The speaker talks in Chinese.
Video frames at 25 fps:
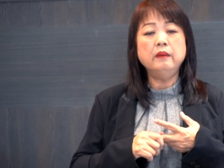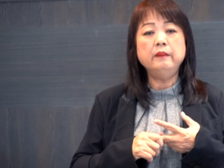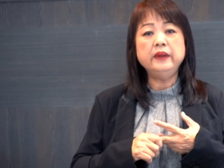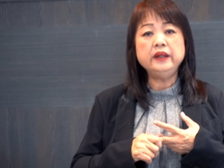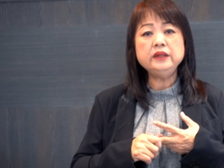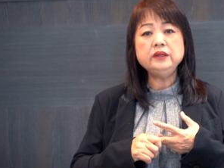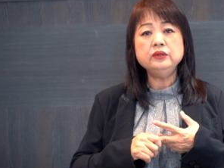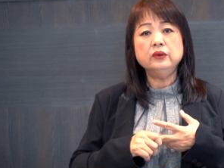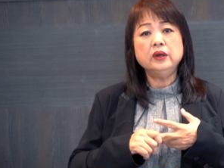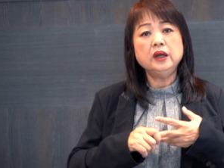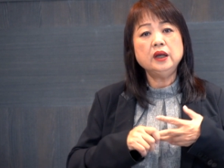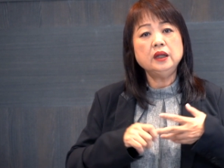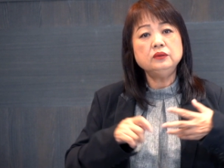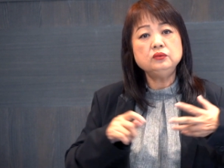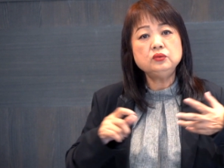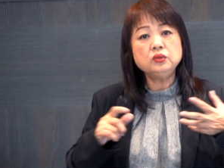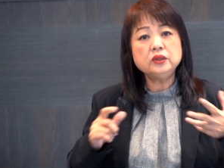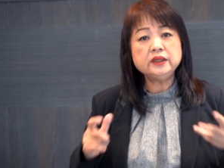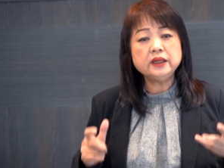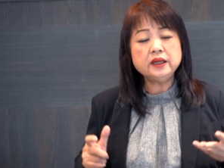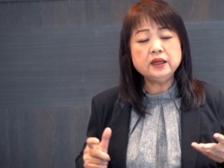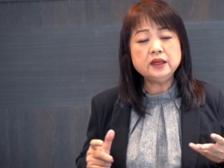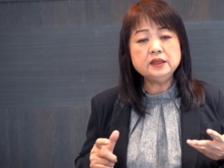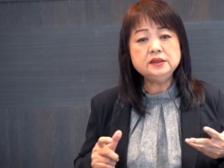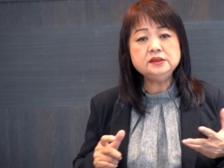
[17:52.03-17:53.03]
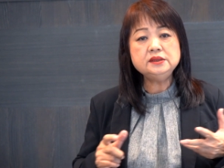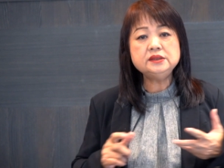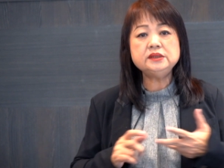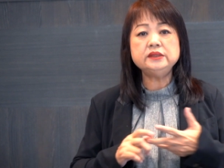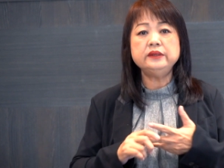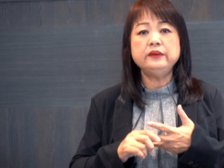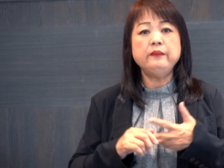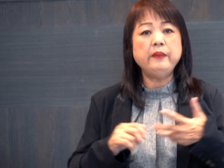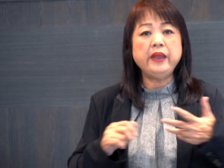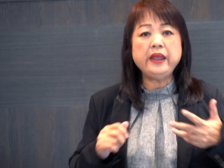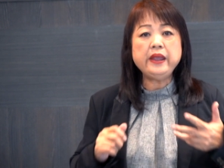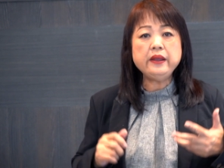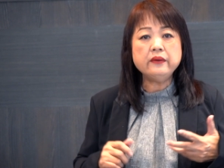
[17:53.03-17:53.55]
们有很多的恩赐
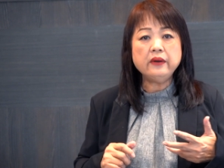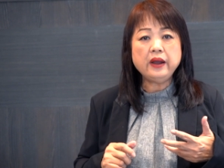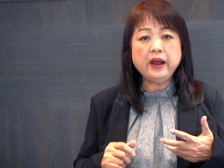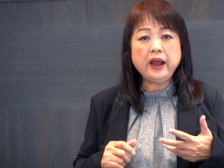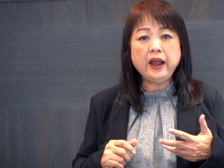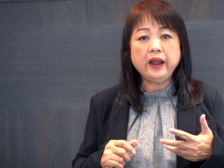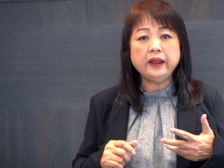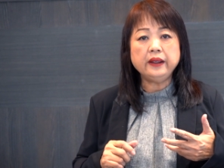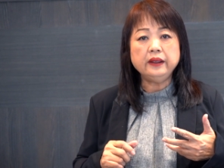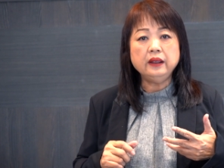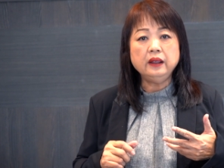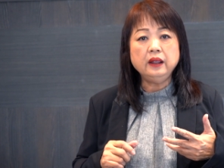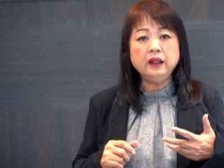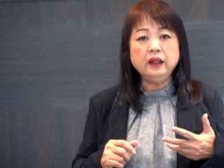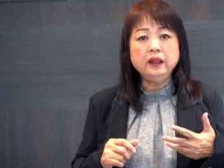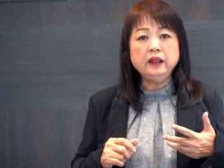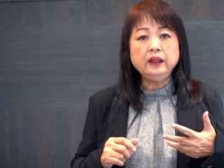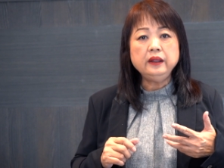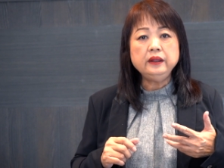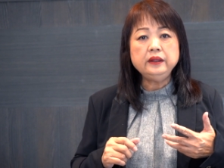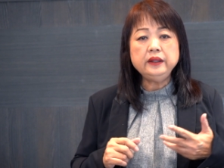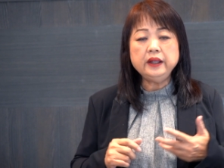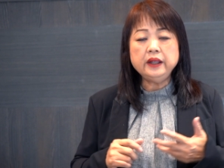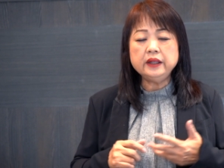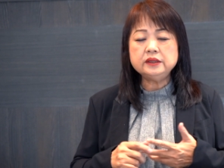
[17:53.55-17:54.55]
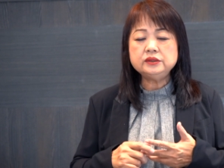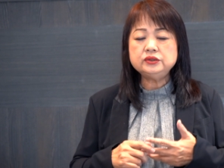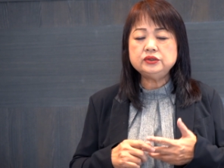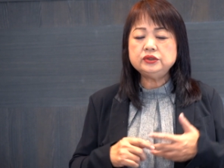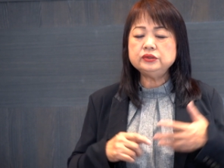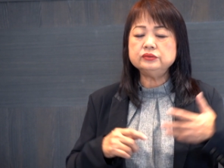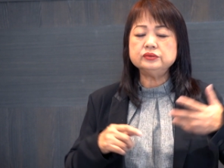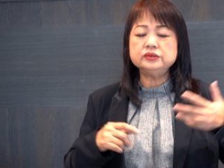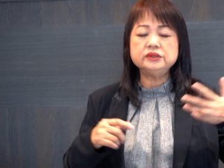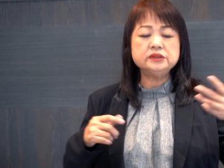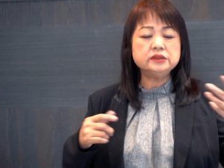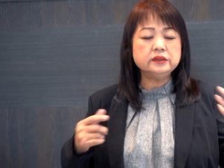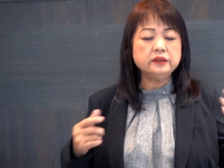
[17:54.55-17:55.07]
没有爱，也
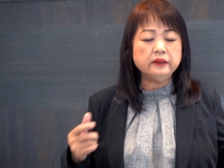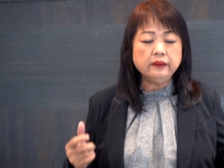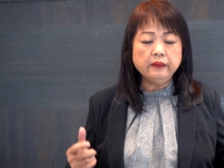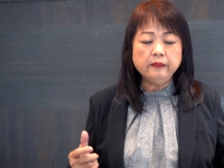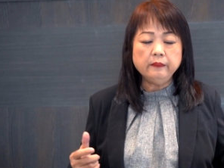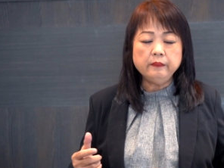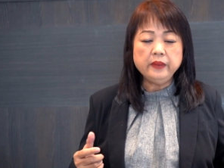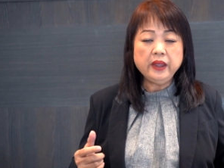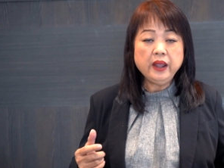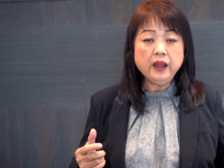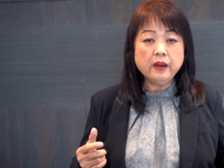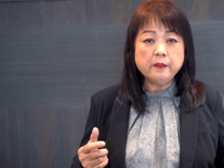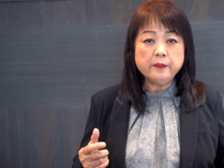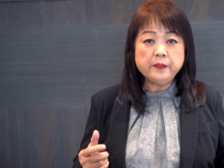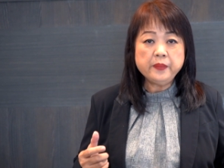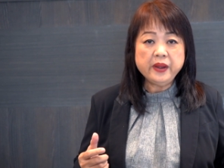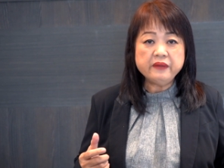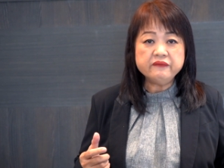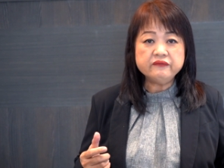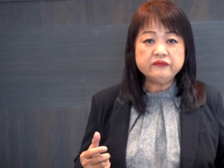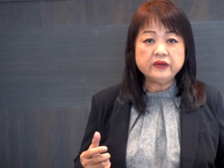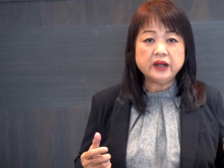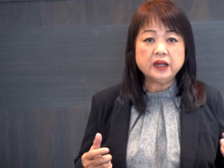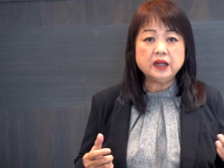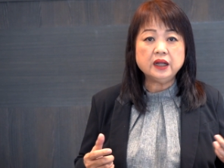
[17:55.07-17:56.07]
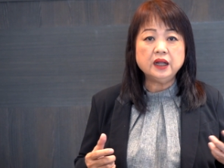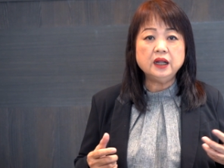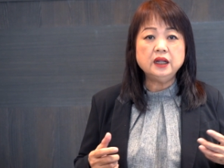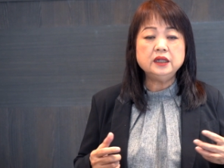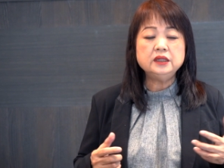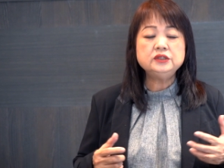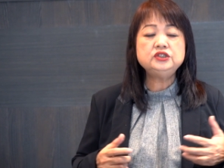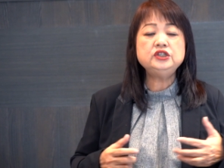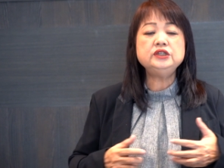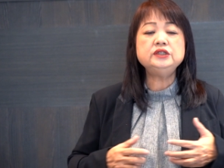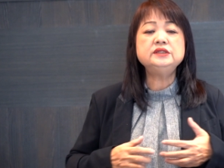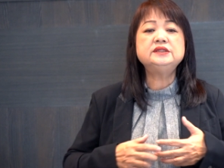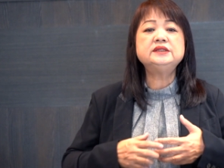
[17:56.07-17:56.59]
就是没有办法
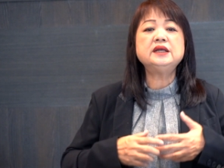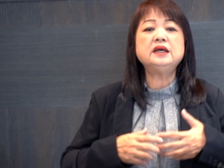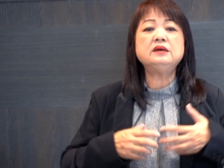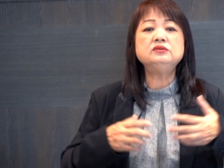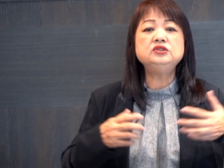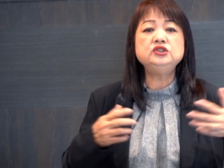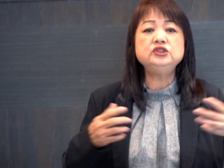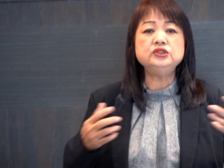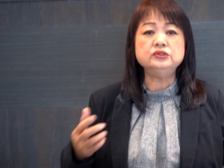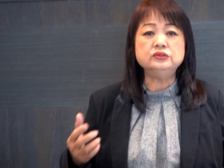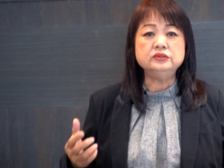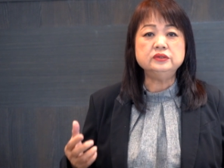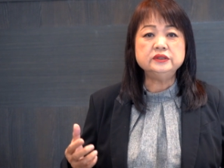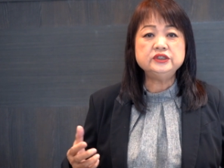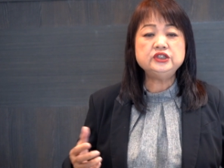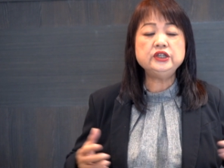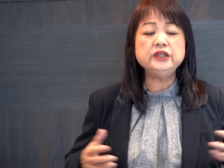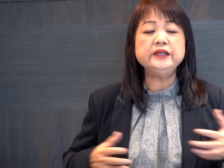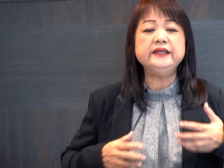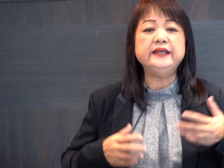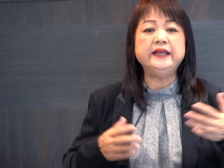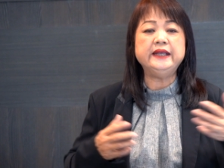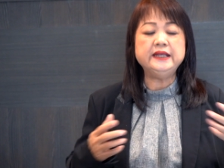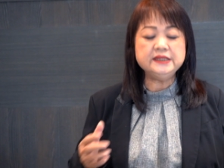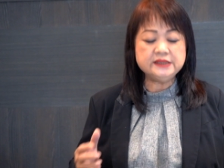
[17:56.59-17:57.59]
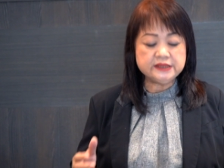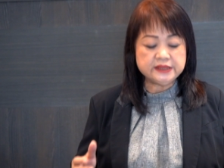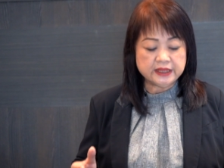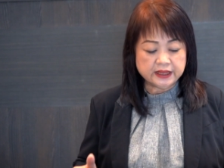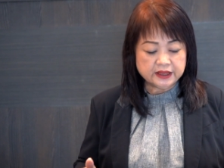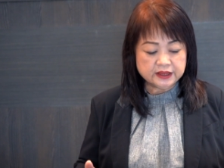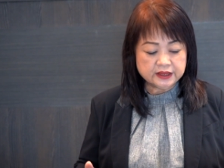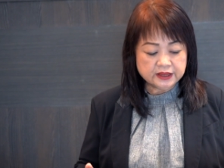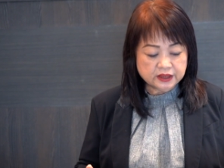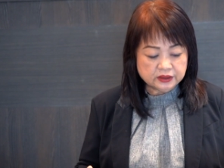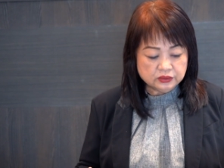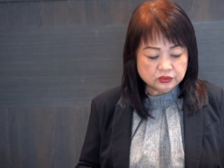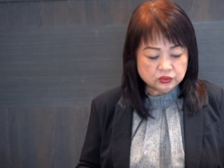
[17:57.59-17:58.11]
去造就、去影响
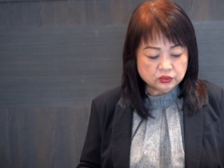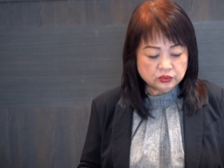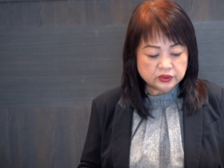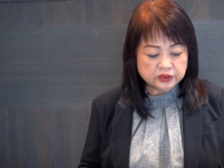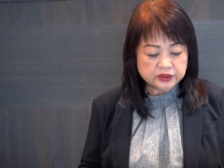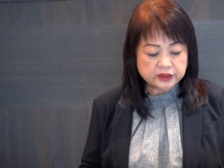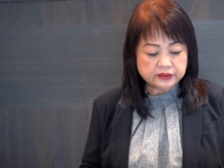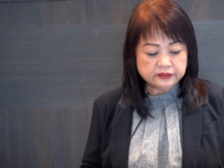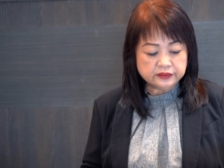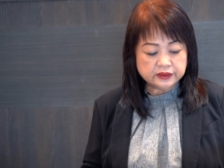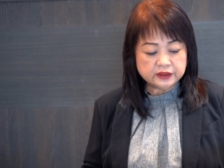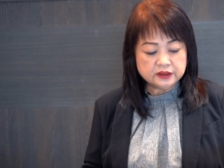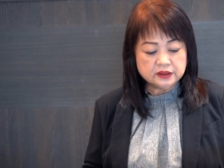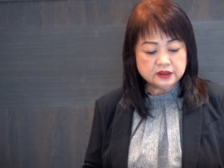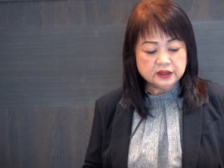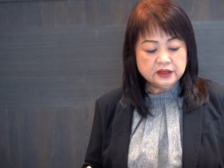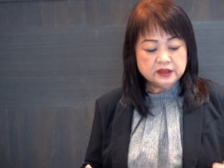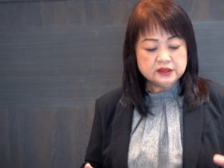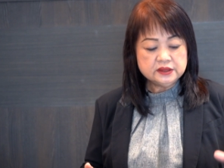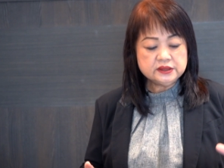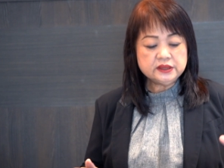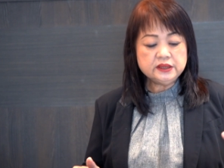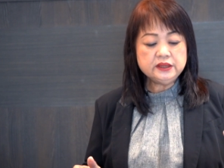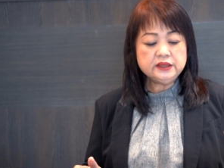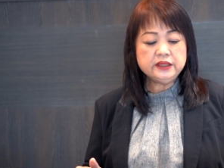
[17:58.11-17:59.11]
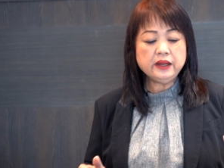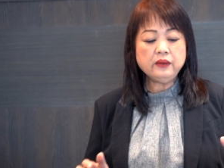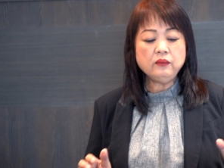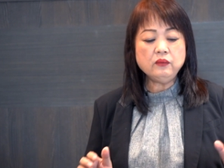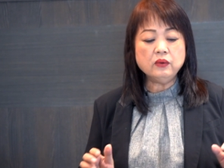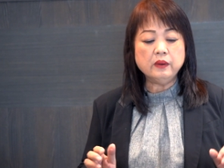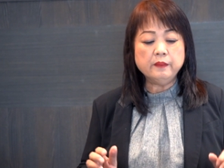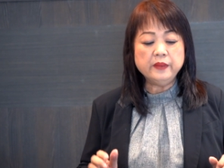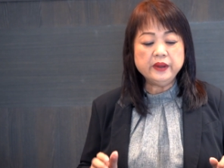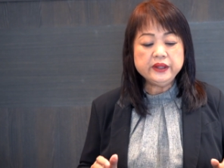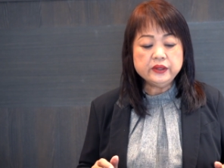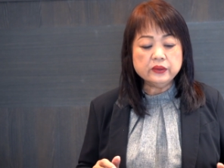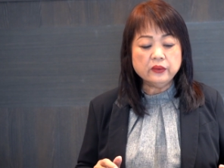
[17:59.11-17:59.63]
更多的人。今天
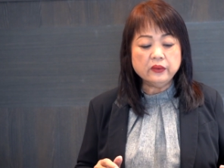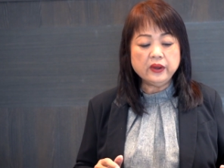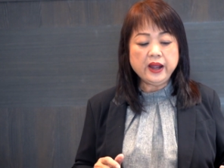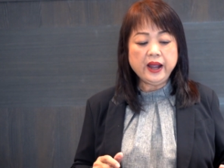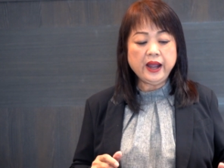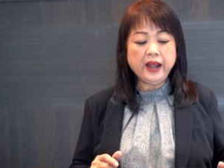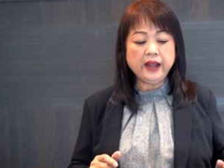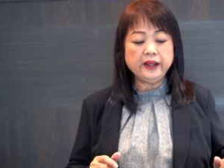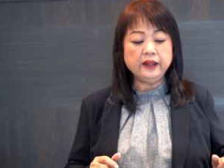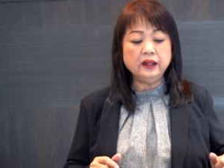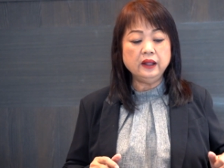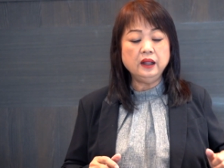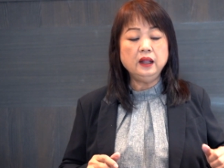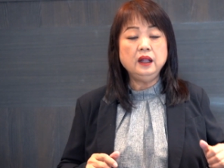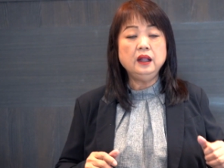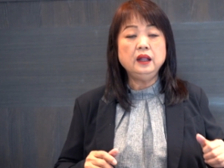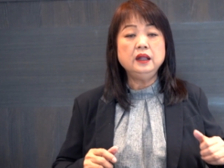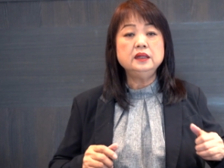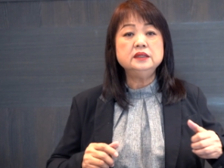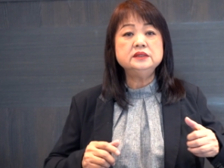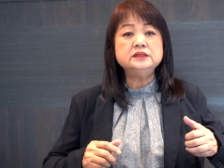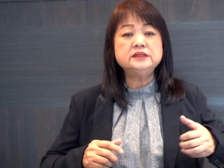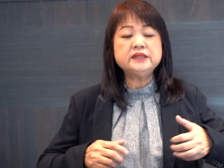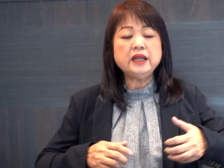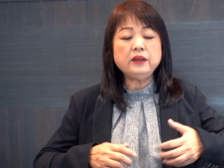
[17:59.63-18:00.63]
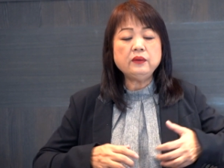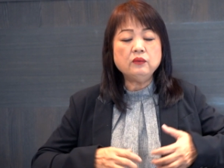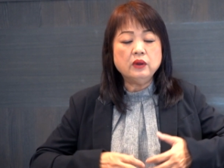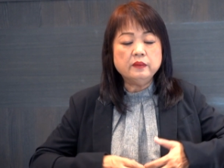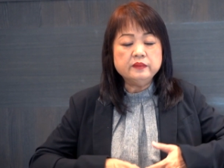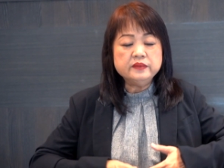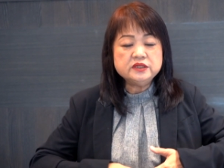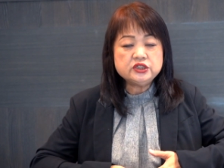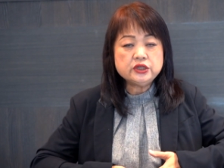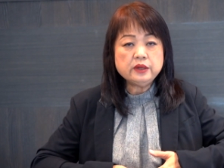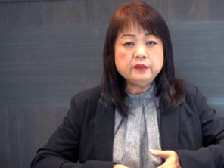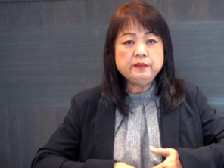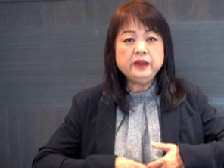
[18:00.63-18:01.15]
我们有爱，在我
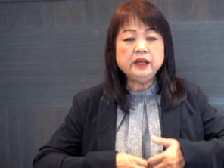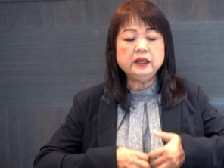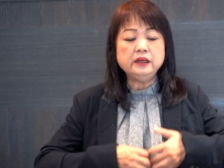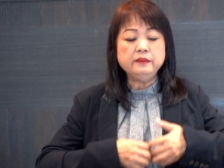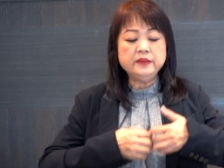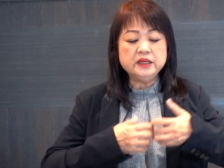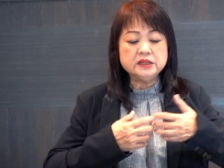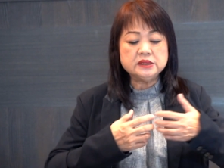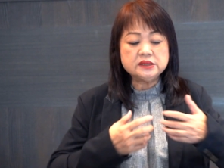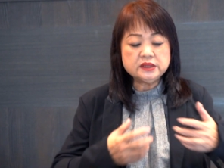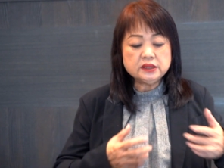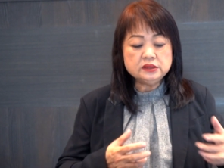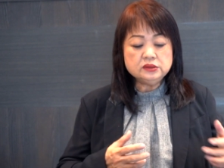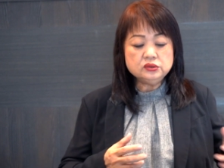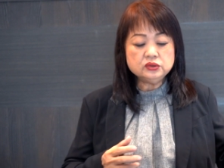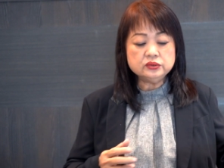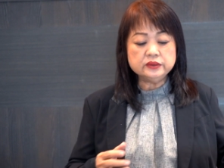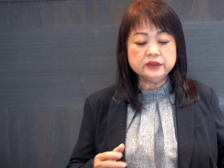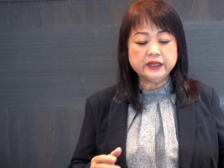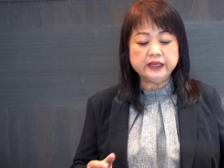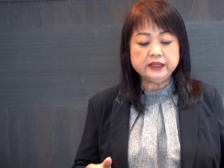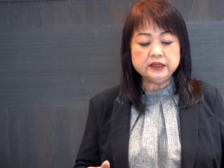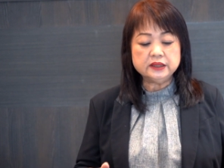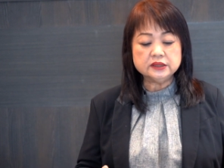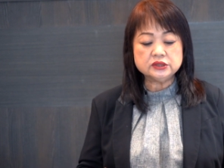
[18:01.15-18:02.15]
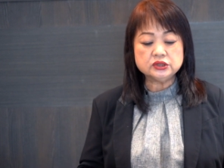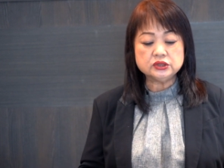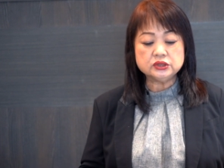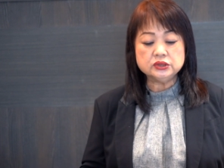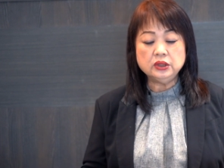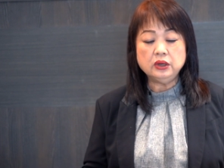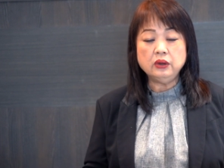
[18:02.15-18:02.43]
们生命里面生出来的时